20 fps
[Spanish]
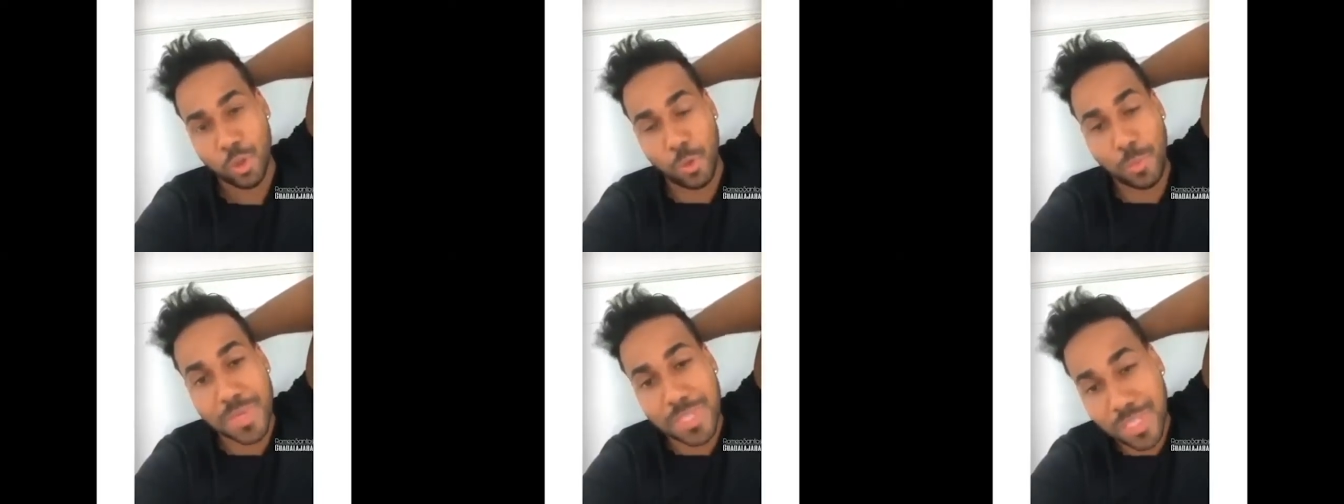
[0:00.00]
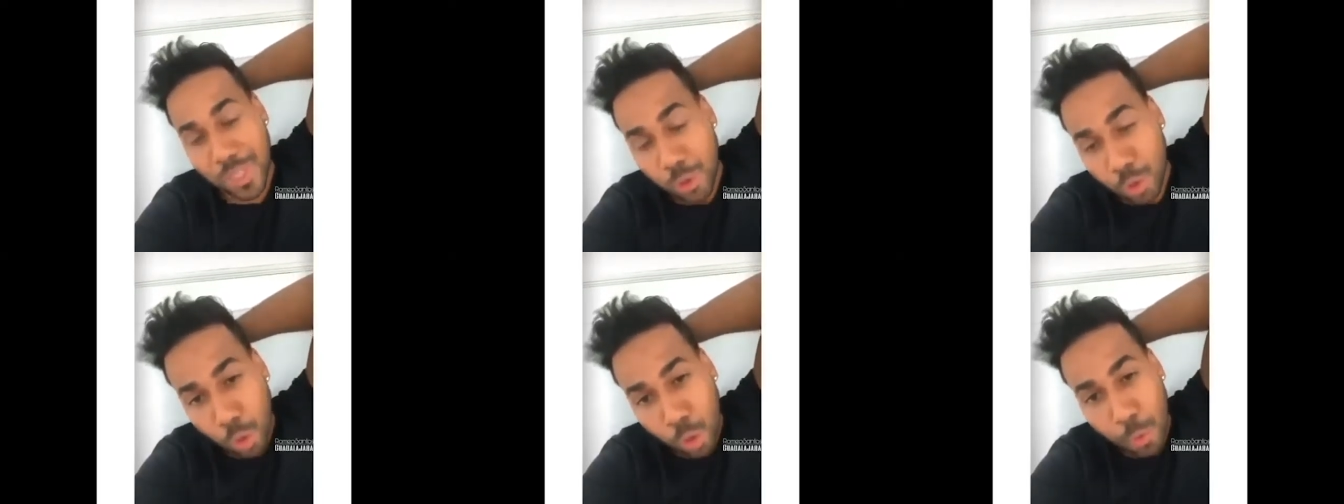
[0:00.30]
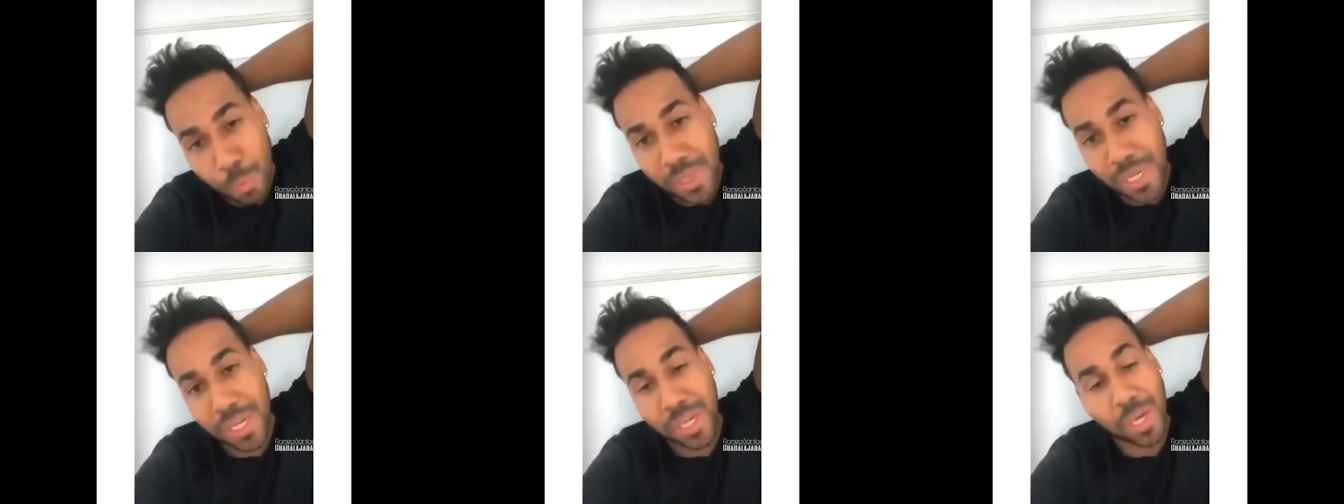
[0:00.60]
Yo me
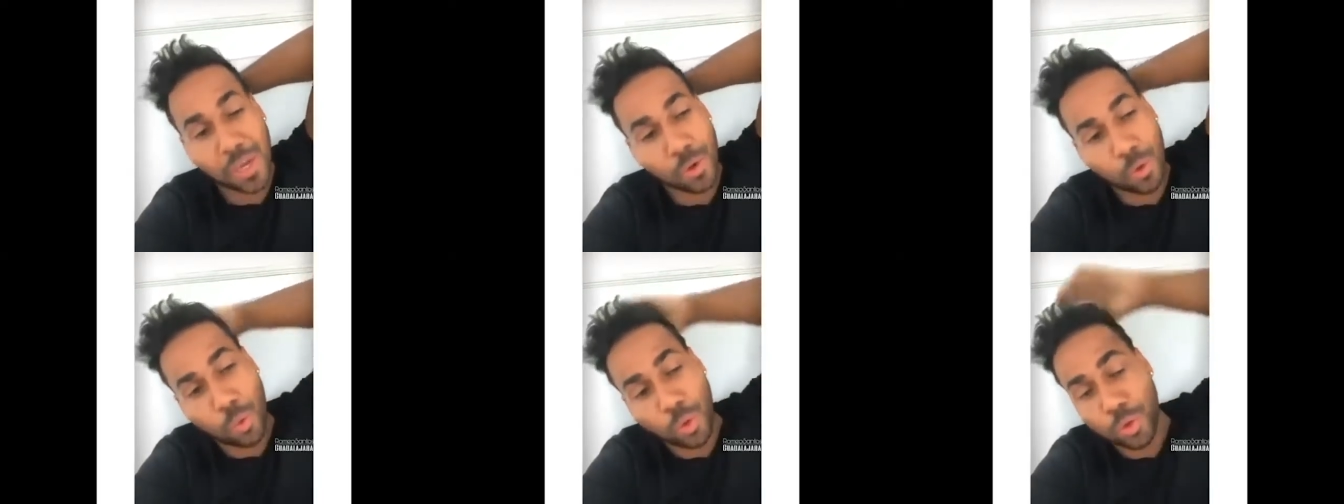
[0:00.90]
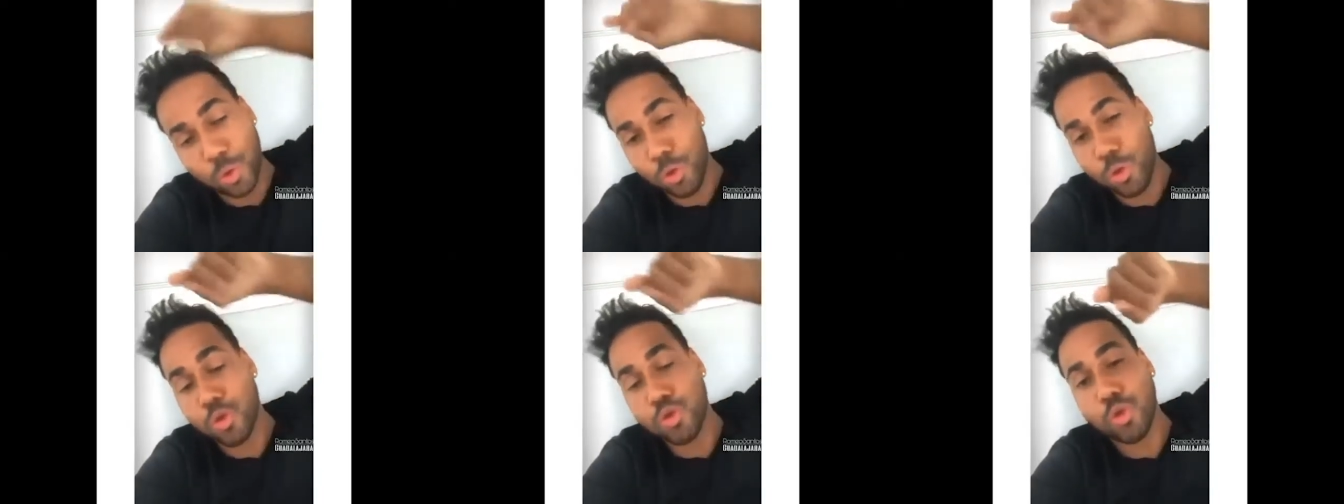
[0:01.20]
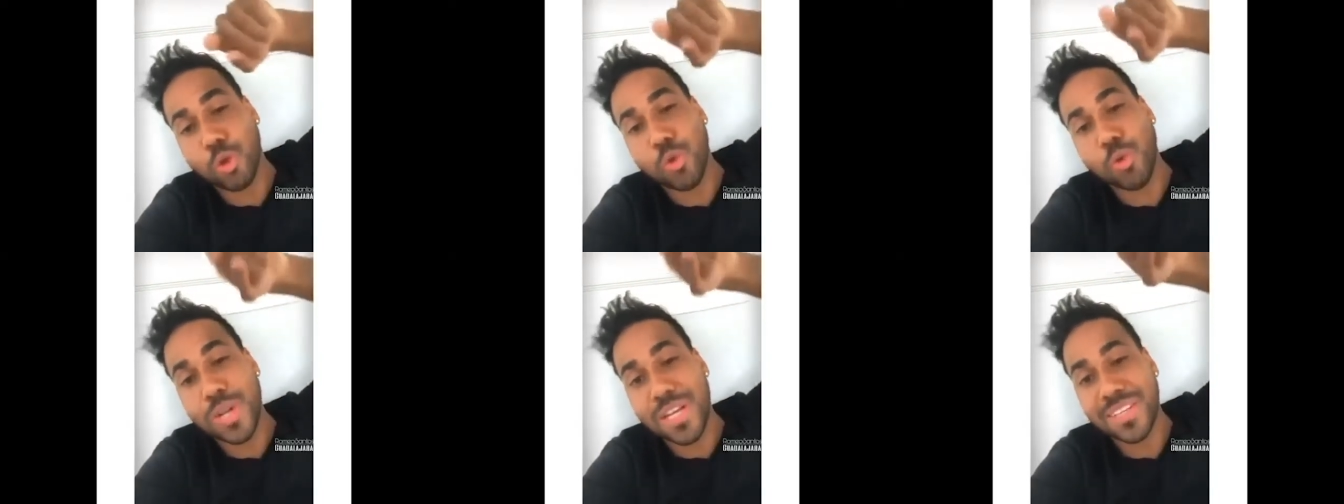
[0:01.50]
siento dominicano cuando
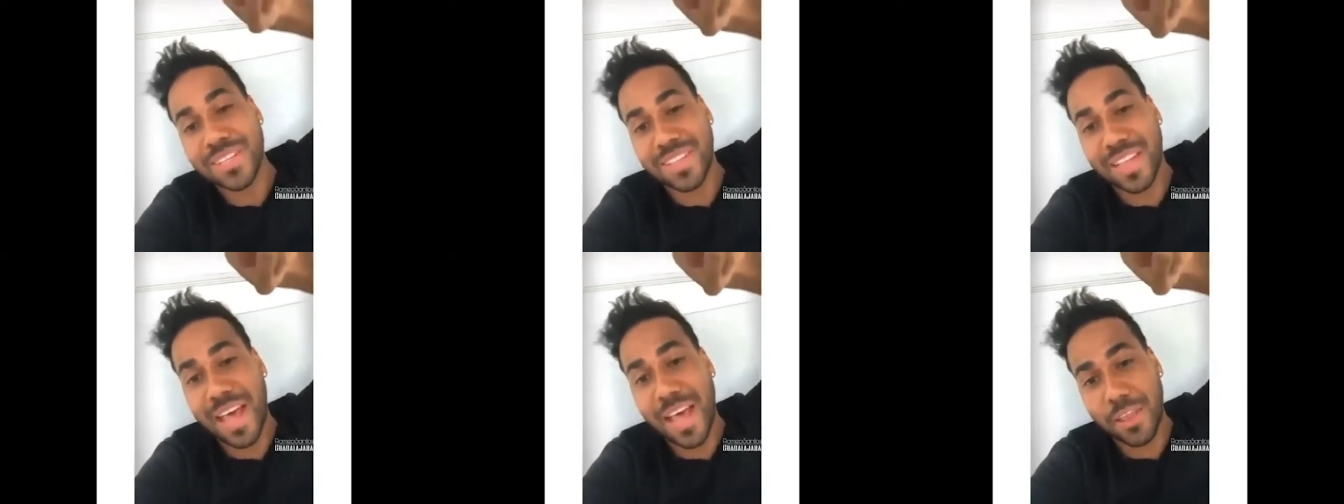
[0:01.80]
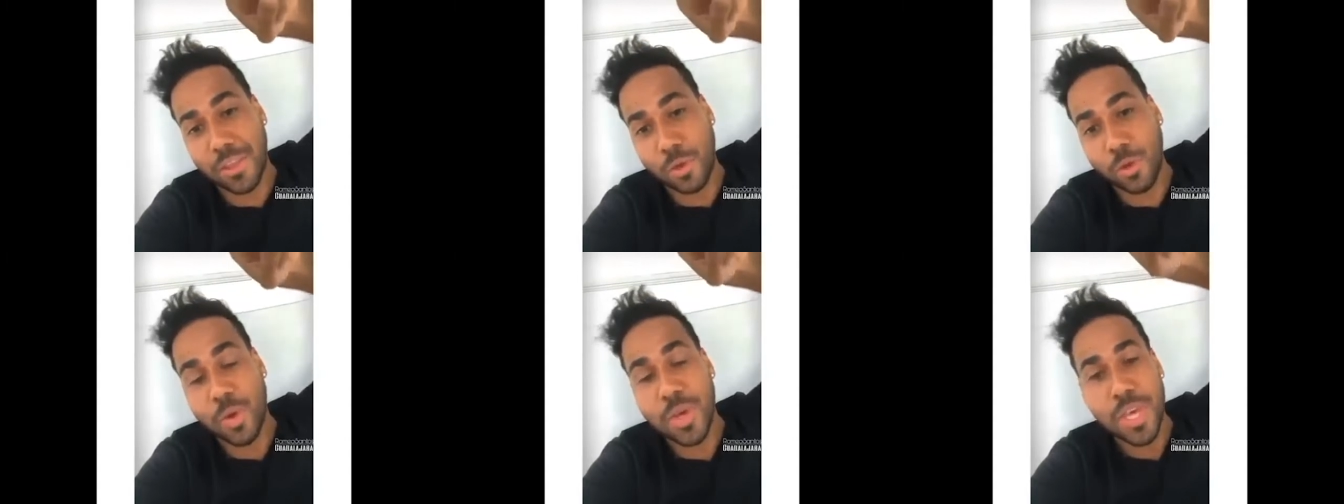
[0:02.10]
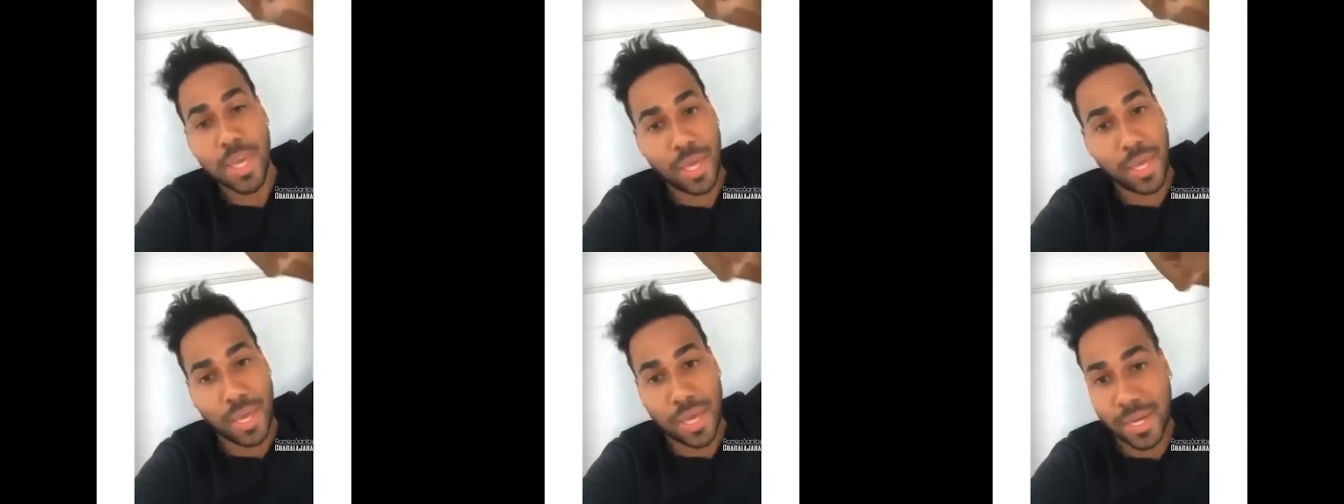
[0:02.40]
yo estoy en un
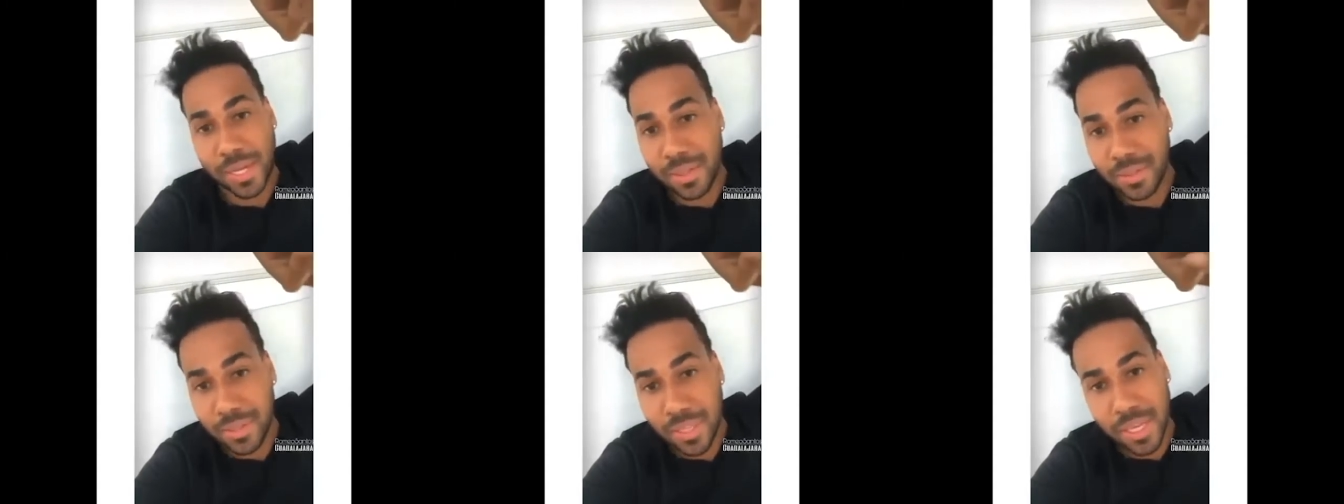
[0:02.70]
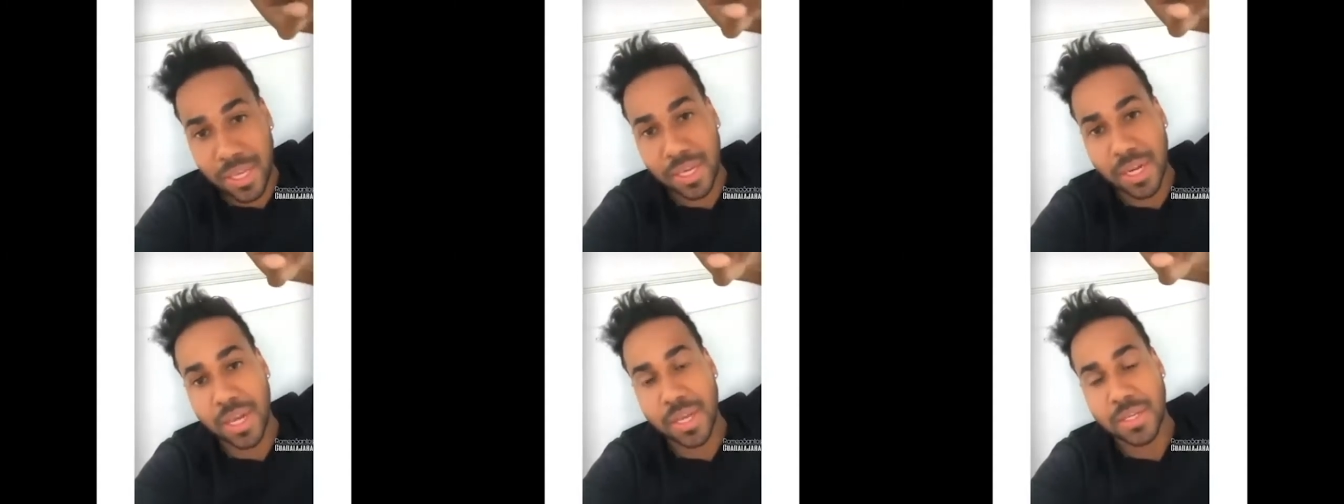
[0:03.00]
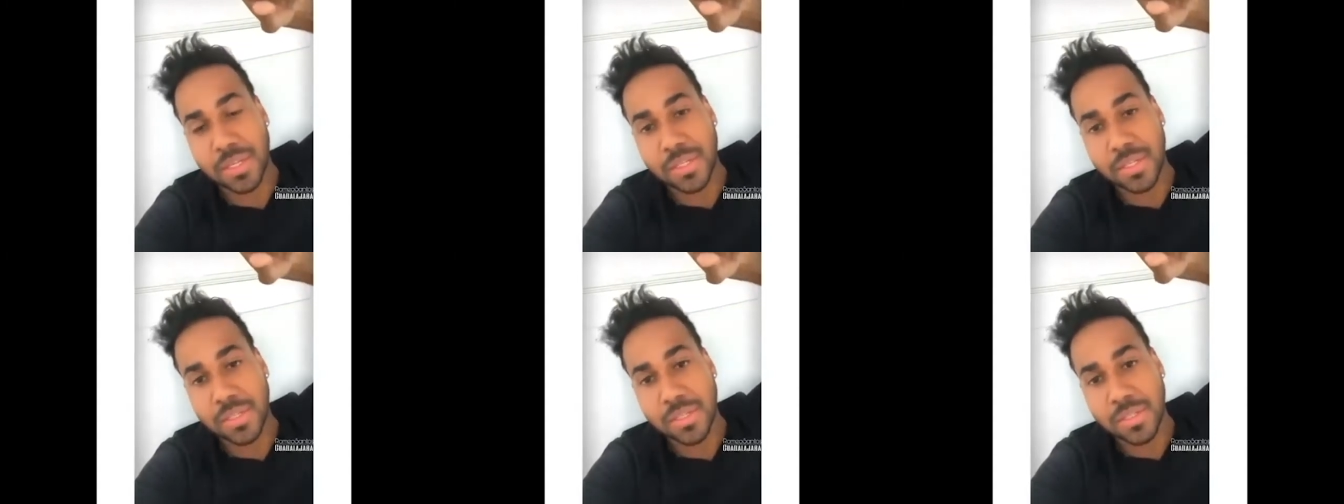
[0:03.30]
estadio en
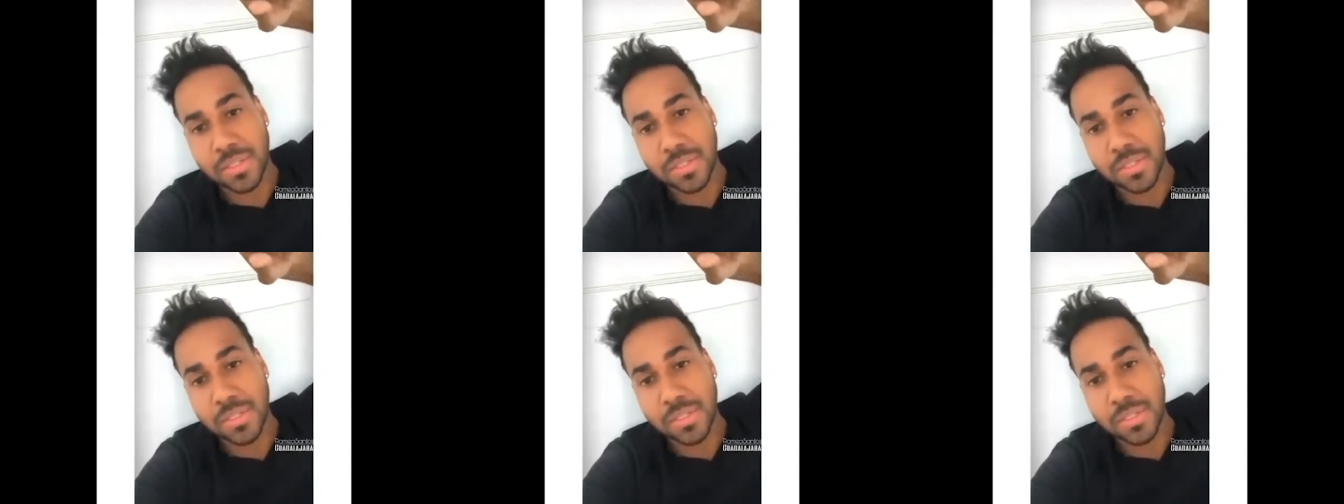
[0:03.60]
Argentina,